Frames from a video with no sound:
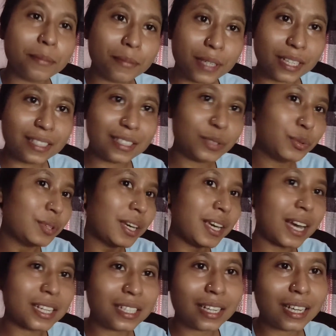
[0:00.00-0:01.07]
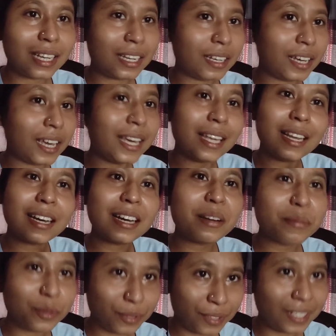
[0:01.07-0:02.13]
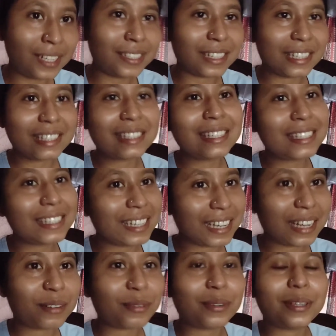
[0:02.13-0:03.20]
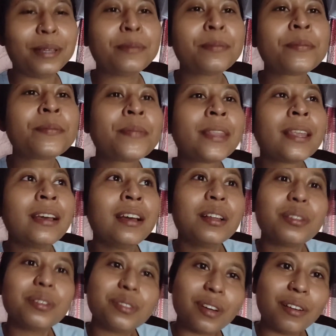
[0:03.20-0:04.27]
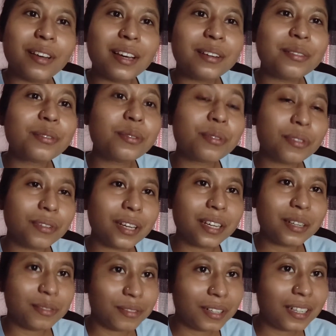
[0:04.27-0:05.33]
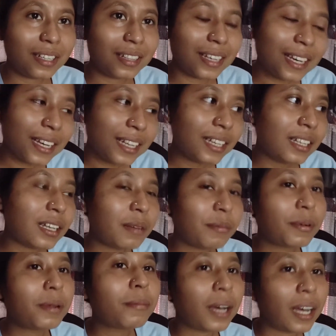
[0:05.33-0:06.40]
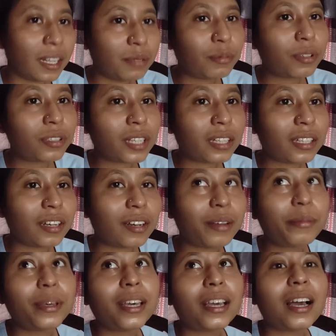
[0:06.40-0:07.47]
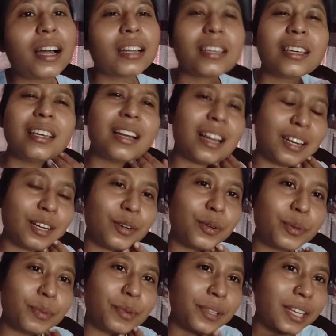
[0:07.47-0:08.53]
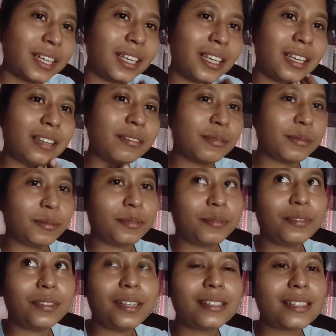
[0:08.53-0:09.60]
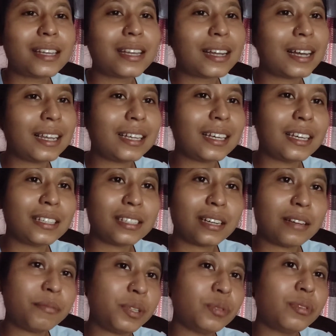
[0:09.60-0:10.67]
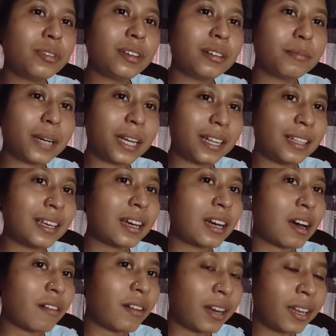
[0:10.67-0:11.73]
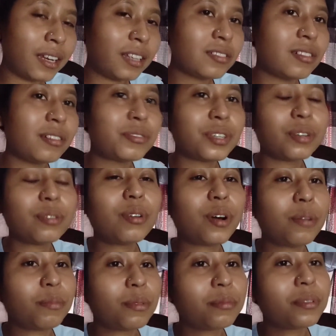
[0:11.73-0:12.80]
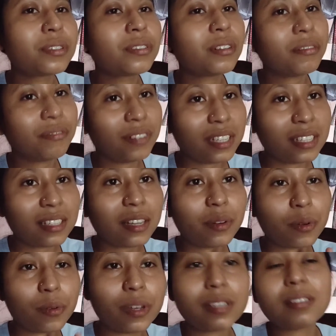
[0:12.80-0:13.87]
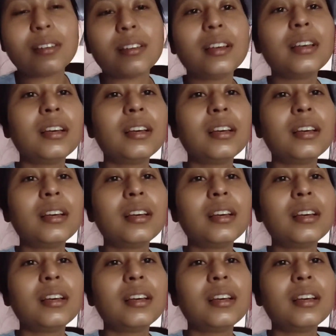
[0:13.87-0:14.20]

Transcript: মানে যেহেতু এই আসে এই এলাকার মধ্যেই যাচ্ছে সে কারণেই তো চলো এখন কোকোকে একটুখানি দেখে নিই তারপরে ভাত বসাতে হবে আর কি রান্না করব দেখি ফ্রিজে কালকে যা মৃদুল বাইরে থেকে খাবার এনেছিল সেগুলো অল্প বিস্তর ফ্রিজে রয়েছে